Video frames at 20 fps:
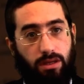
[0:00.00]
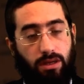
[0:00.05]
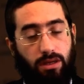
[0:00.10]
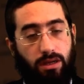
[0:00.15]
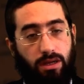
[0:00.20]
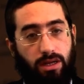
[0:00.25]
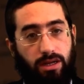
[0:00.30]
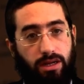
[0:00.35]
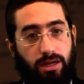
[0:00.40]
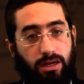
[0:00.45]

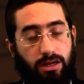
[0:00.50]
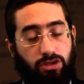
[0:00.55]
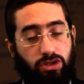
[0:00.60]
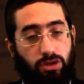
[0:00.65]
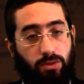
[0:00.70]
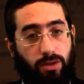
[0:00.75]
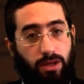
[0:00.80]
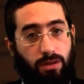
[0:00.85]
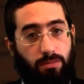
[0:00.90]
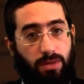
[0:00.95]
inclínala
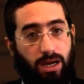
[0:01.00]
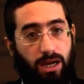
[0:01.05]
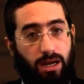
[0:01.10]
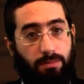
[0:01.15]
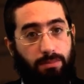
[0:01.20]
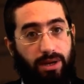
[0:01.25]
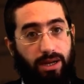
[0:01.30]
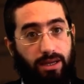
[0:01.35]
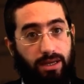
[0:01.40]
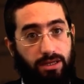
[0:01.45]
sobre el
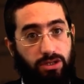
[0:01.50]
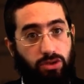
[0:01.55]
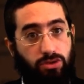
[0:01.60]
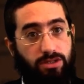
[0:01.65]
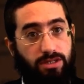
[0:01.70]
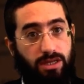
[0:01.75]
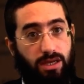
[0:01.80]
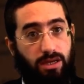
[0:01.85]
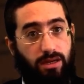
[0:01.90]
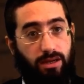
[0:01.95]
mar para que yo
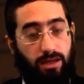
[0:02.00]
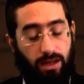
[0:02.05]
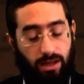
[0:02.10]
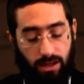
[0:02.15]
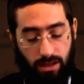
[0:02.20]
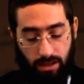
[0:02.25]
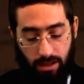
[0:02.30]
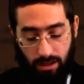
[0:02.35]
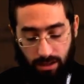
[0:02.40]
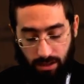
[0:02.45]
cierre
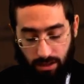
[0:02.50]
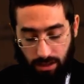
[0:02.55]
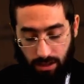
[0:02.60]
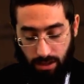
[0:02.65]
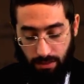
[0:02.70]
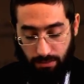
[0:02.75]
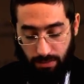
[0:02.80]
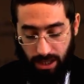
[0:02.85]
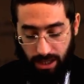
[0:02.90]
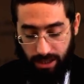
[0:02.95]
el,
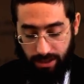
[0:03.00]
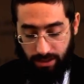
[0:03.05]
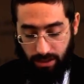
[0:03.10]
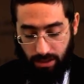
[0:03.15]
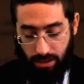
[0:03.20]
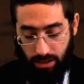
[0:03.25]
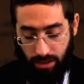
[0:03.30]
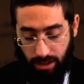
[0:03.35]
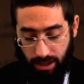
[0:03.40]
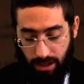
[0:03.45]
mar.
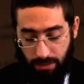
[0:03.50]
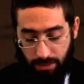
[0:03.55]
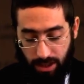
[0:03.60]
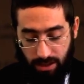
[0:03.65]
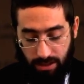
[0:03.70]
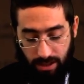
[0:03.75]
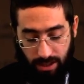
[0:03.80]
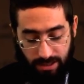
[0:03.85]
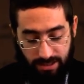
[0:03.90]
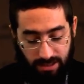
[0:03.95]
Y
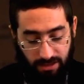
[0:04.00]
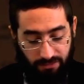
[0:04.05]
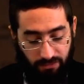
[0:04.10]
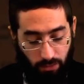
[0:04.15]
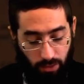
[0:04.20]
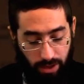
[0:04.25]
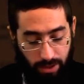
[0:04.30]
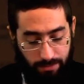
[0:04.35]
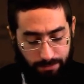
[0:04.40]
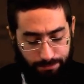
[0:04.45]
realmente así
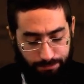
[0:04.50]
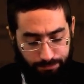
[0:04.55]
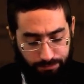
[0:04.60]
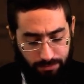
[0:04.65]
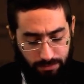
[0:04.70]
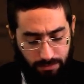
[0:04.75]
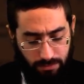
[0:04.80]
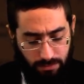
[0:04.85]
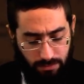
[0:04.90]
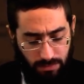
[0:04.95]
fue
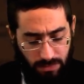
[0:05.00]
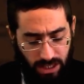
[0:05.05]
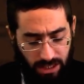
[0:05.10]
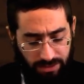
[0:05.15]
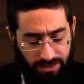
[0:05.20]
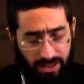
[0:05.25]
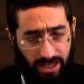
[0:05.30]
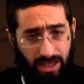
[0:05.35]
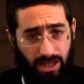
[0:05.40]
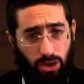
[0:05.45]

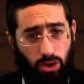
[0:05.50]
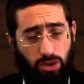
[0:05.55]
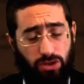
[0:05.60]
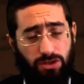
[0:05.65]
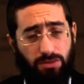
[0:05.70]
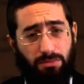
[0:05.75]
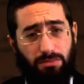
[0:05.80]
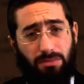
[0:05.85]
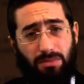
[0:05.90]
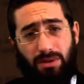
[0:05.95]
de que
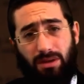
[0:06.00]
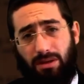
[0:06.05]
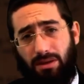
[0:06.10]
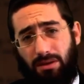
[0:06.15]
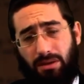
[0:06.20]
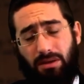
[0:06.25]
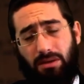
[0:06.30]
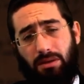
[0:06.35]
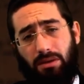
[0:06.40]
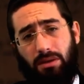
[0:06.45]
los...
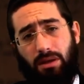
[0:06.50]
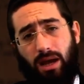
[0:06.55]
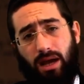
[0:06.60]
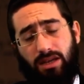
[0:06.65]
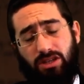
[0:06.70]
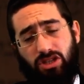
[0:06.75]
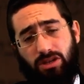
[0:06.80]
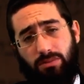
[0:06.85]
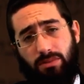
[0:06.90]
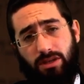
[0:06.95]

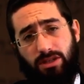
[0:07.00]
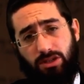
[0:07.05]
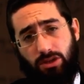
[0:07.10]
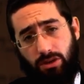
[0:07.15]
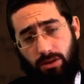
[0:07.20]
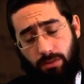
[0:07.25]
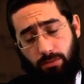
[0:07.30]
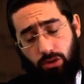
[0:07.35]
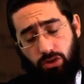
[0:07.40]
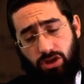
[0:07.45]
hizo,
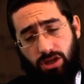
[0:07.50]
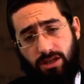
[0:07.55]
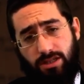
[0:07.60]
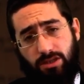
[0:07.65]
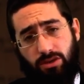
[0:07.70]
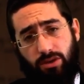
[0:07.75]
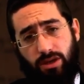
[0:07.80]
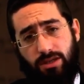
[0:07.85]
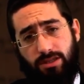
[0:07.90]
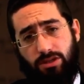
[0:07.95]
eh, Moshe
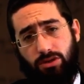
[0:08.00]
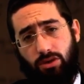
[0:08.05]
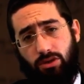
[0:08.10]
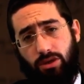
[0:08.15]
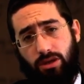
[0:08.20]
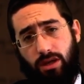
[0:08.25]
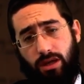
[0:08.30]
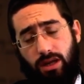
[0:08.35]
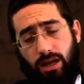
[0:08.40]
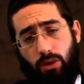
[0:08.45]
hizo eso
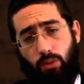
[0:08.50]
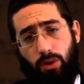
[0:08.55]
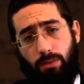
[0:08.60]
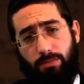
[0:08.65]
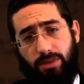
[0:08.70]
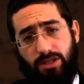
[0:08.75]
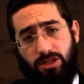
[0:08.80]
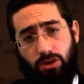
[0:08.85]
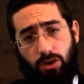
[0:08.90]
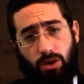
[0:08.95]
y el agua
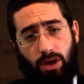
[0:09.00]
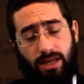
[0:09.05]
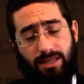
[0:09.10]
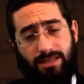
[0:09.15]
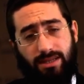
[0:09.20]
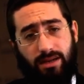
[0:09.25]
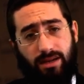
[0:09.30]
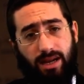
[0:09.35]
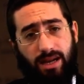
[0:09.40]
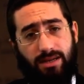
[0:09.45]
empezó a
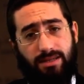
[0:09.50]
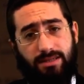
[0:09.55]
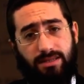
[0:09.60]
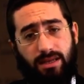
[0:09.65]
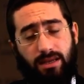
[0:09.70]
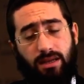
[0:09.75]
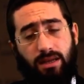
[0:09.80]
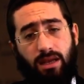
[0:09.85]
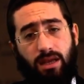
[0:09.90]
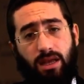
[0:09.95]

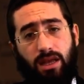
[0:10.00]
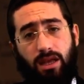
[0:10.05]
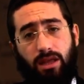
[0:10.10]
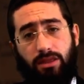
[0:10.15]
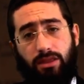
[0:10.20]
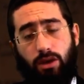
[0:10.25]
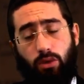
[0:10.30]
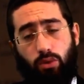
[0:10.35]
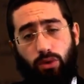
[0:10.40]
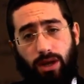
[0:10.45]
cerrarse.
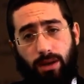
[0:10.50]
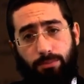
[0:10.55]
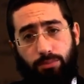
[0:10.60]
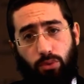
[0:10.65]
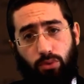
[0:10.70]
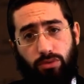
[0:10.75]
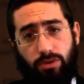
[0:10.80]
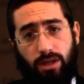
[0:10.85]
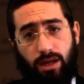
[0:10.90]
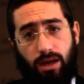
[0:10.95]
De una
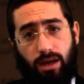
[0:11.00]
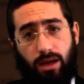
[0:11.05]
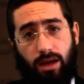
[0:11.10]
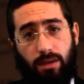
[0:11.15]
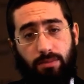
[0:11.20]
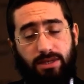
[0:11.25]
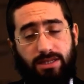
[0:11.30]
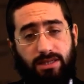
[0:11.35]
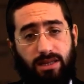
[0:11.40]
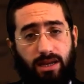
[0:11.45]
punta a
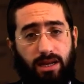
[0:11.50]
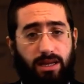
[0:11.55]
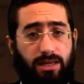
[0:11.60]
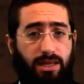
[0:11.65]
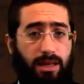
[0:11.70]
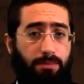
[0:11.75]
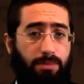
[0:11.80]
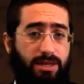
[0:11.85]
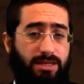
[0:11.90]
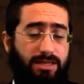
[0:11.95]
Israel
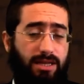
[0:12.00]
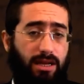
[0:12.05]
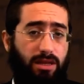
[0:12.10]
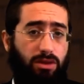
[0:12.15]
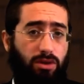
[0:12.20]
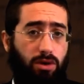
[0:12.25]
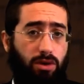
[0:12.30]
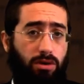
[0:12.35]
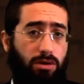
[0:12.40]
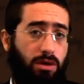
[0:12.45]
está
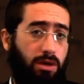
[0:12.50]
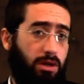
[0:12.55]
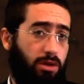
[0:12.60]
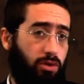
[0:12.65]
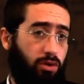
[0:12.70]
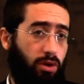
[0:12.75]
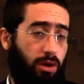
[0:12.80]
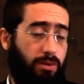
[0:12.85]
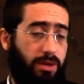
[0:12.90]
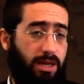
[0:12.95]
pasando,
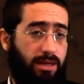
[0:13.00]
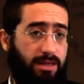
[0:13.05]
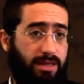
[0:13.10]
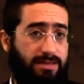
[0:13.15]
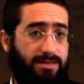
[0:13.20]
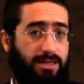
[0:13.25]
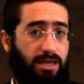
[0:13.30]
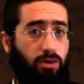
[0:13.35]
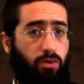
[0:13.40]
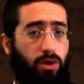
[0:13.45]
todavía está
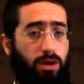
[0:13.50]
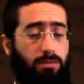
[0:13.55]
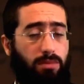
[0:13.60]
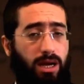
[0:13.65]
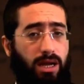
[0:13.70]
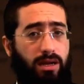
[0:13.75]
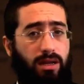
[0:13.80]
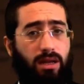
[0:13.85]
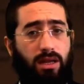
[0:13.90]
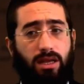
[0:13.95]
seco el
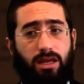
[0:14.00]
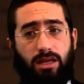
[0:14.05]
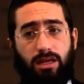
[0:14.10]
mar